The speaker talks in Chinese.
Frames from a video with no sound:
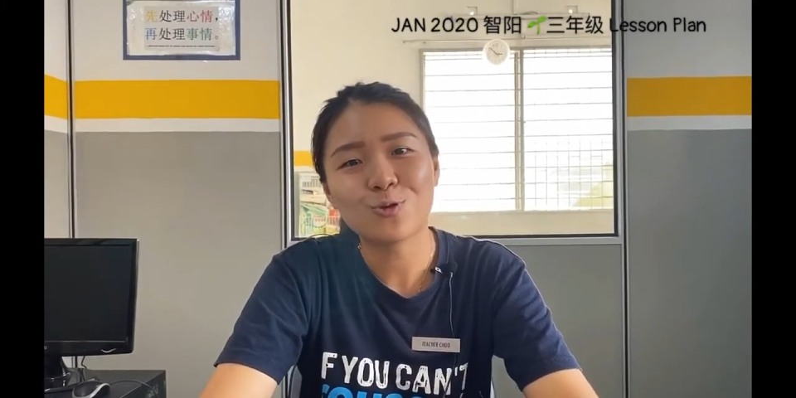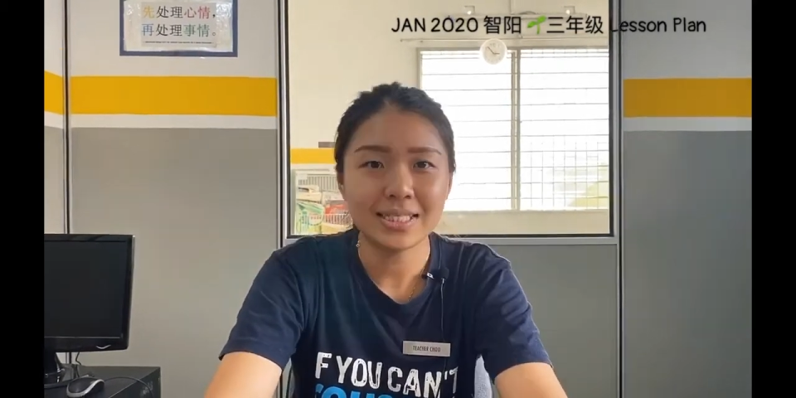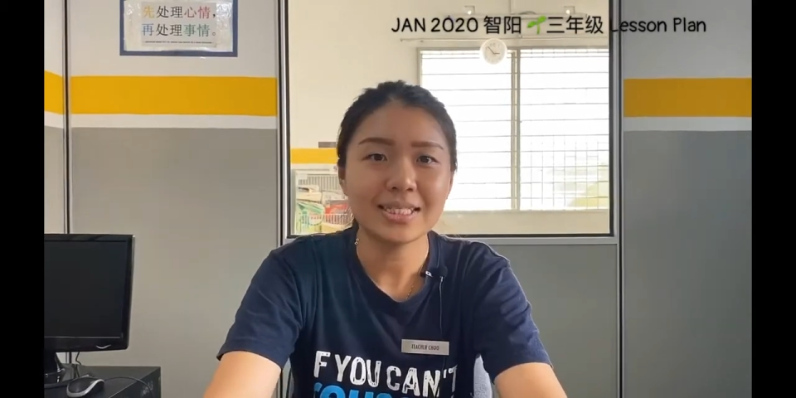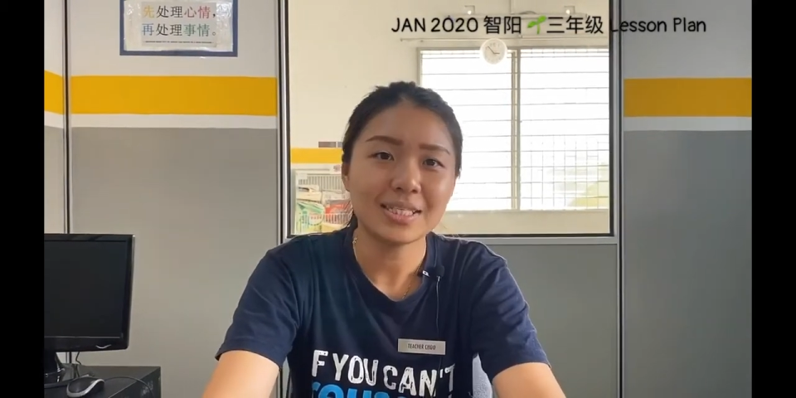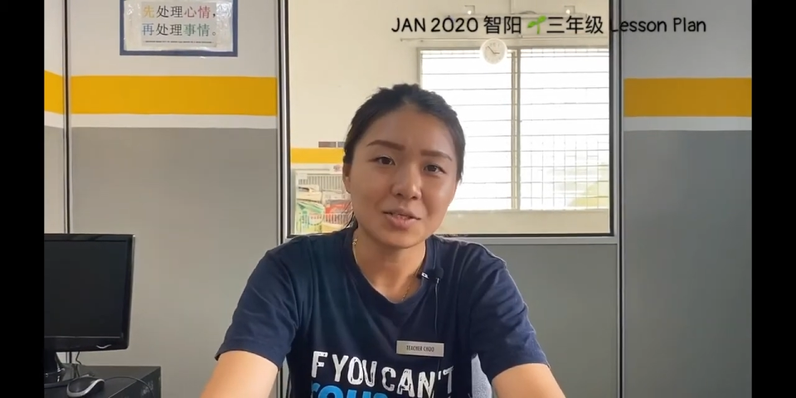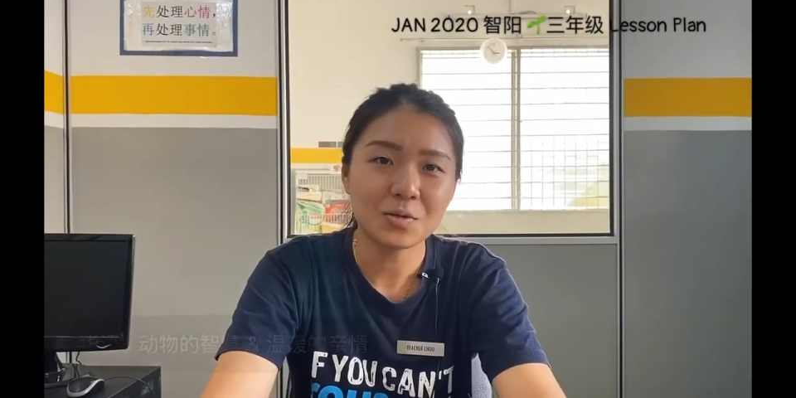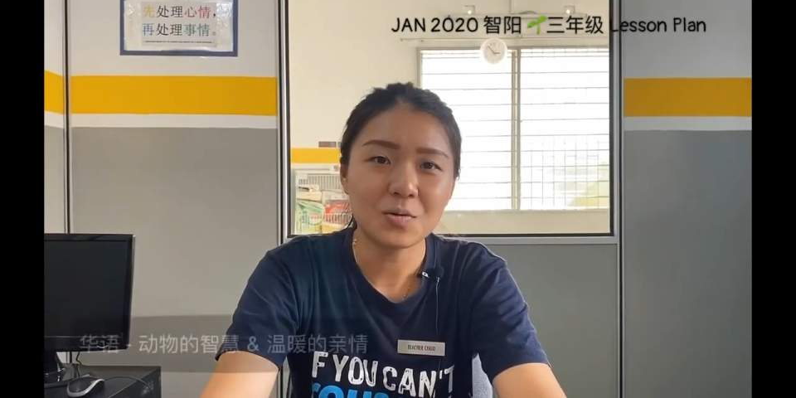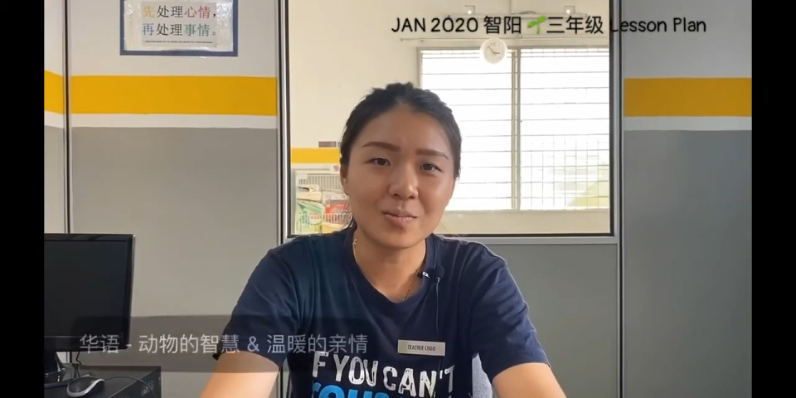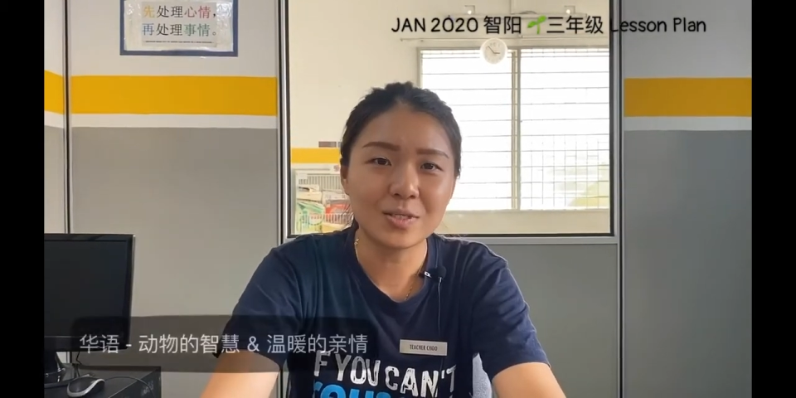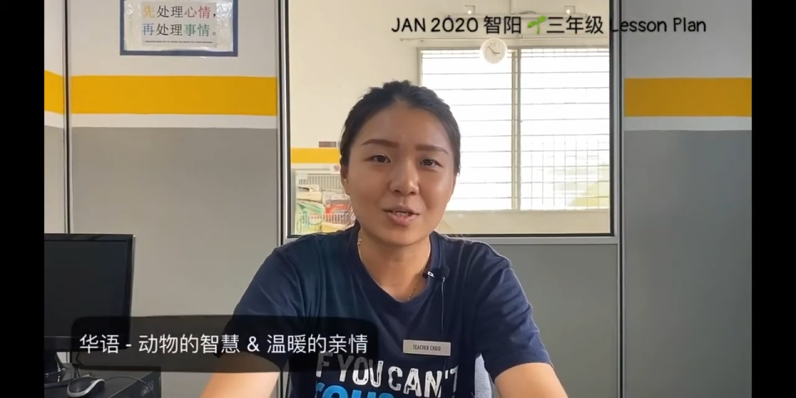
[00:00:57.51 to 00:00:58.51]
第四周我
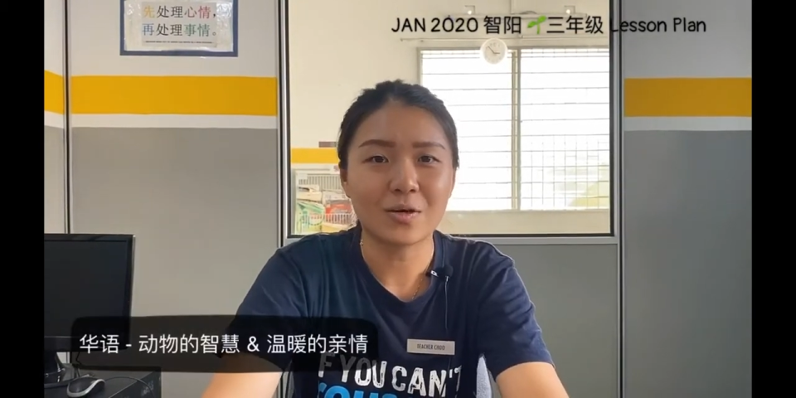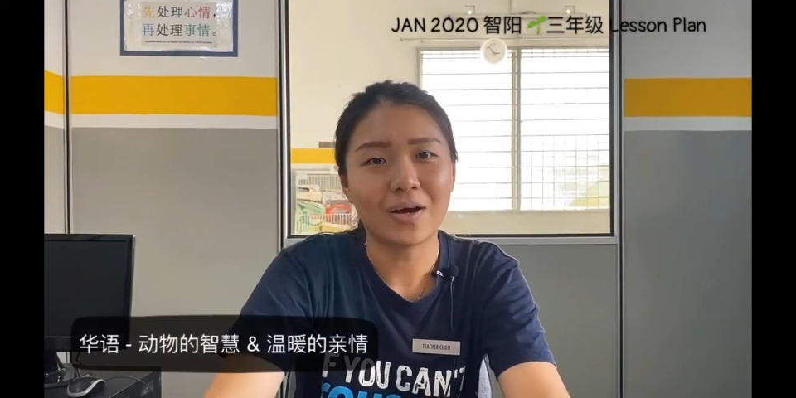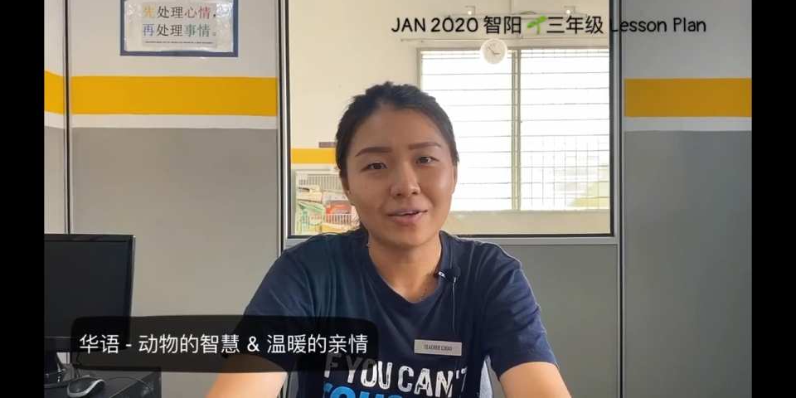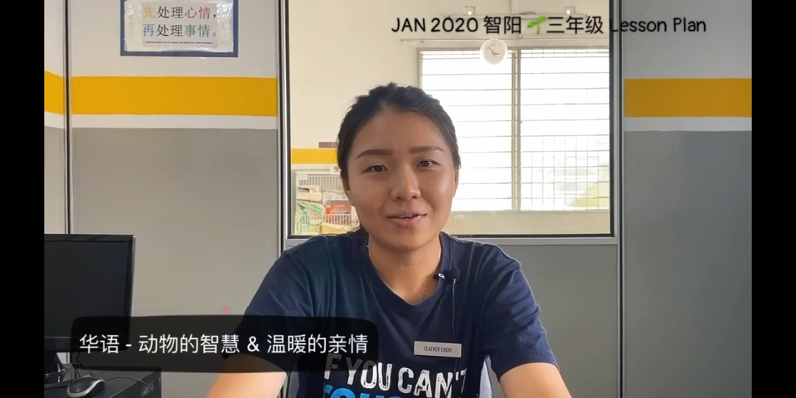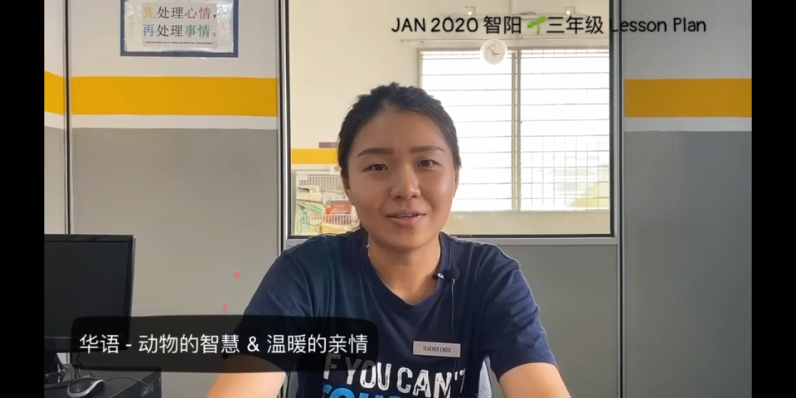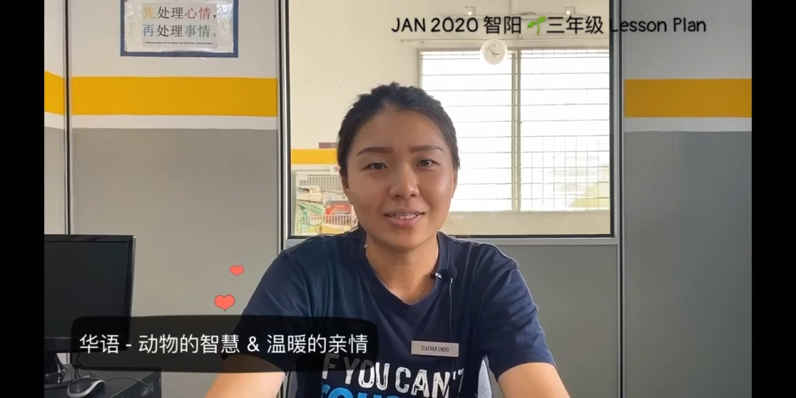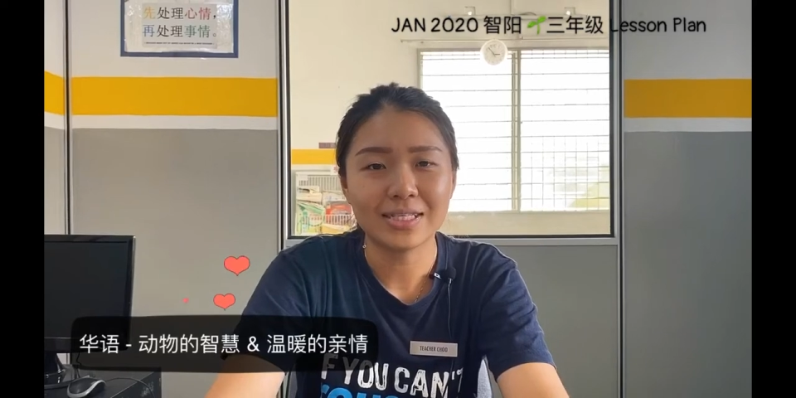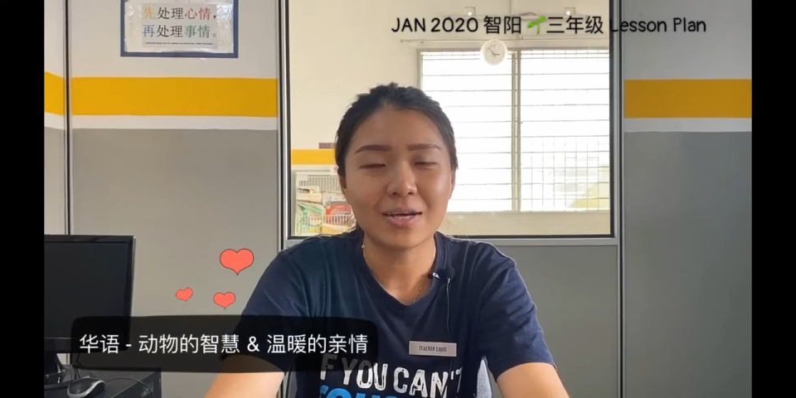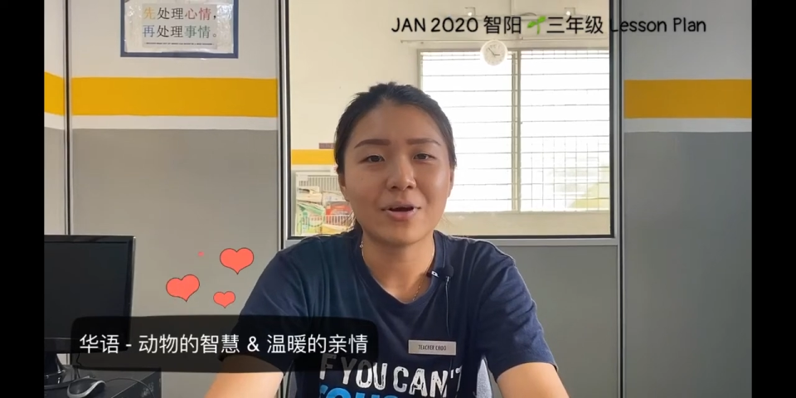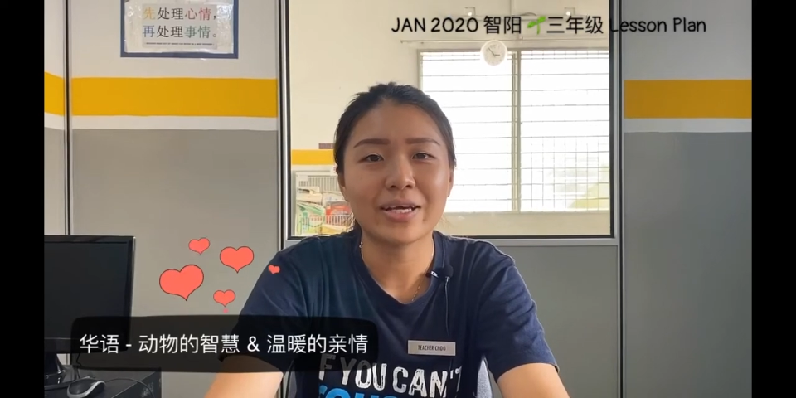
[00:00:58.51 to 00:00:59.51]
们学华语，
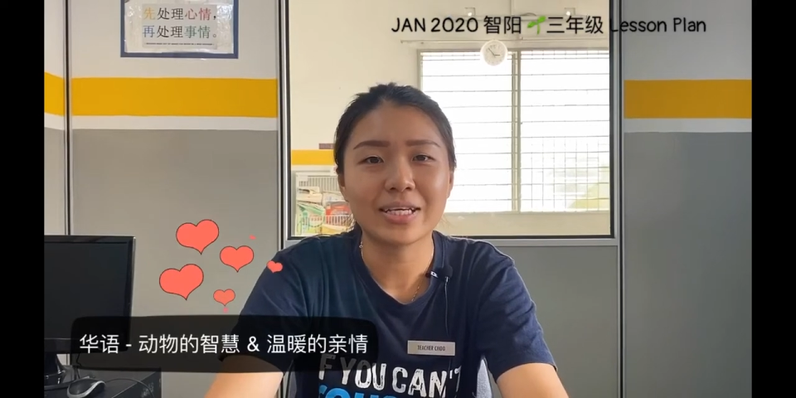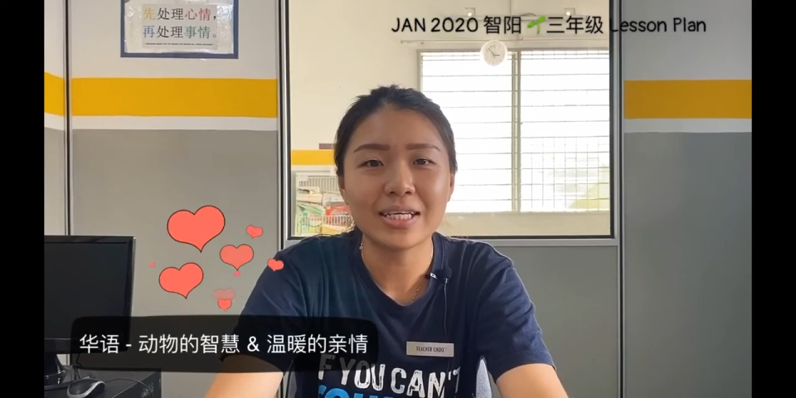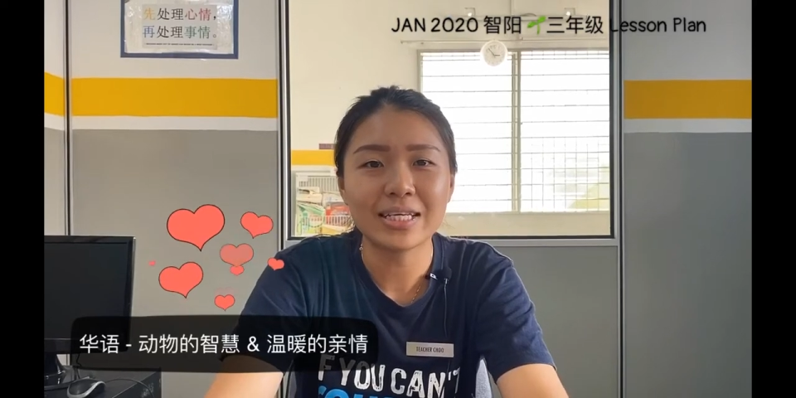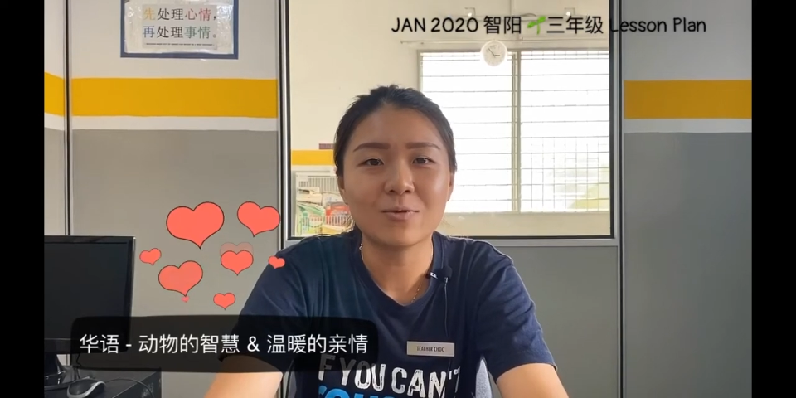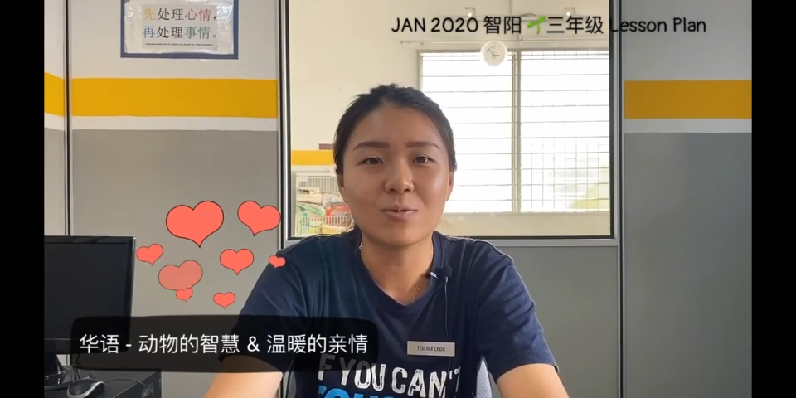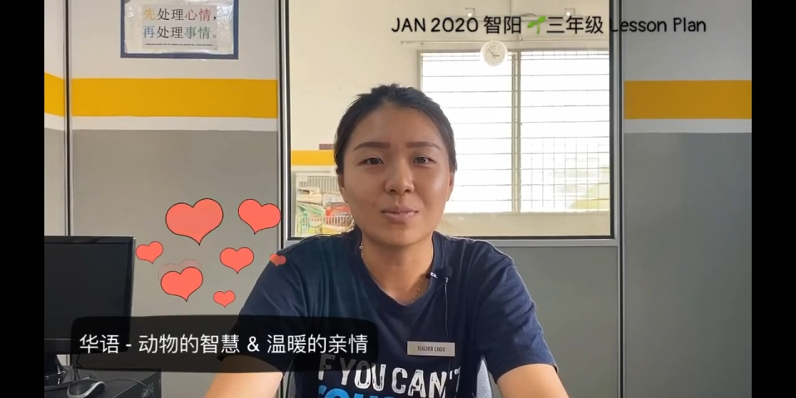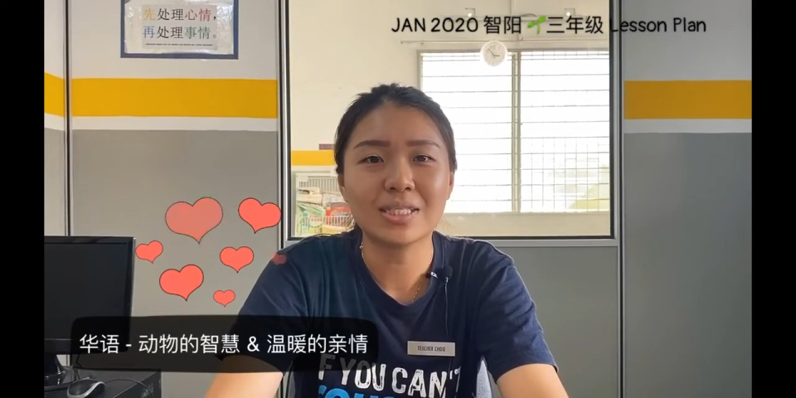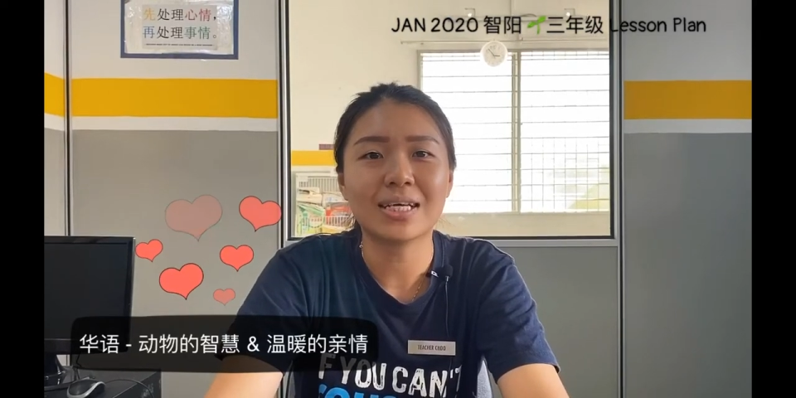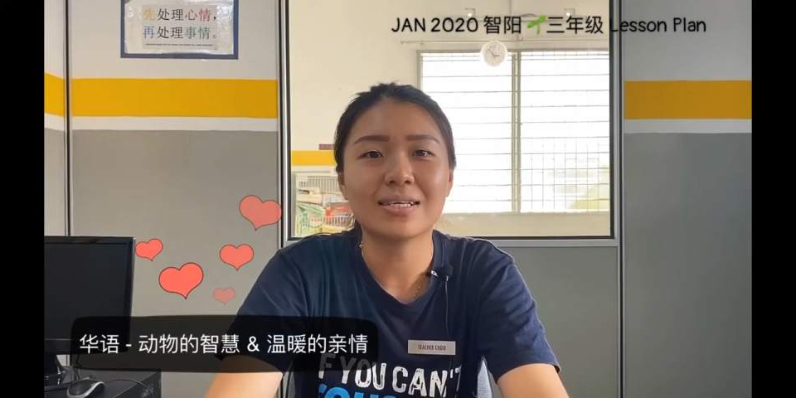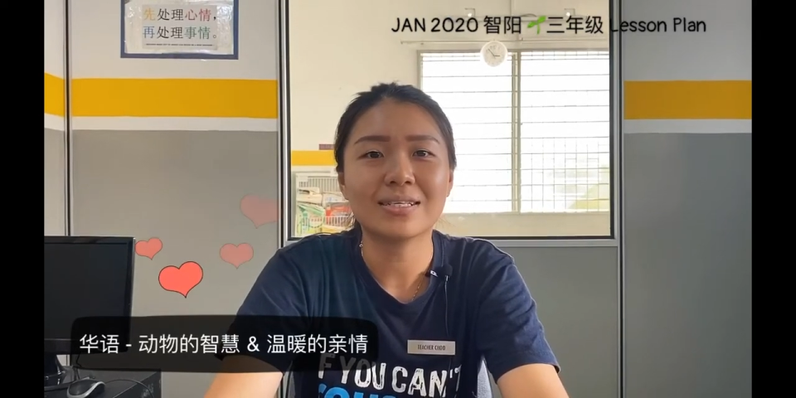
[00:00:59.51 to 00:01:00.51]
在华语课里，我们
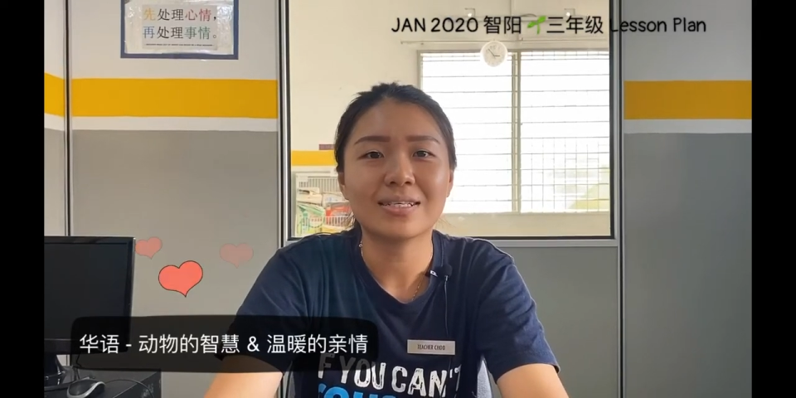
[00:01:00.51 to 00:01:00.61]
向